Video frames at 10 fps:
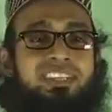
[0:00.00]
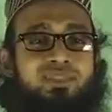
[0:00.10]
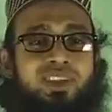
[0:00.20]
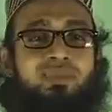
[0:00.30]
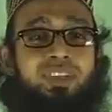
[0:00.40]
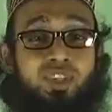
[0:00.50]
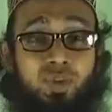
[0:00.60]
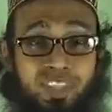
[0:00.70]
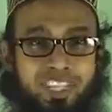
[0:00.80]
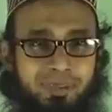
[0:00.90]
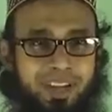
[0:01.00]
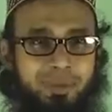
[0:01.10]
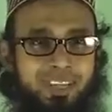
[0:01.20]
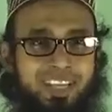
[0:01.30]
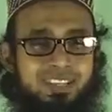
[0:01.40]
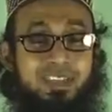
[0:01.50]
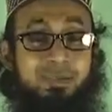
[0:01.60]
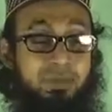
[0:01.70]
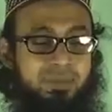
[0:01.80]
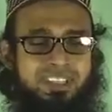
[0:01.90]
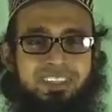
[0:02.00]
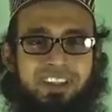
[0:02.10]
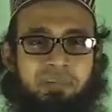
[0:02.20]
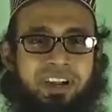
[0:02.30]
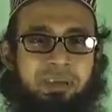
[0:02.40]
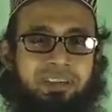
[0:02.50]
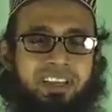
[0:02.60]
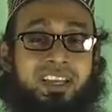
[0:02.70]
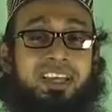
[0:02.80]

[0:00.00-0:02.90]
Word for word: কাঁচা ছোলা আমাদের শক্তিকে বাড়াবে কাঁচা ছোলা আমাদের মাসেলকে বাড়াবে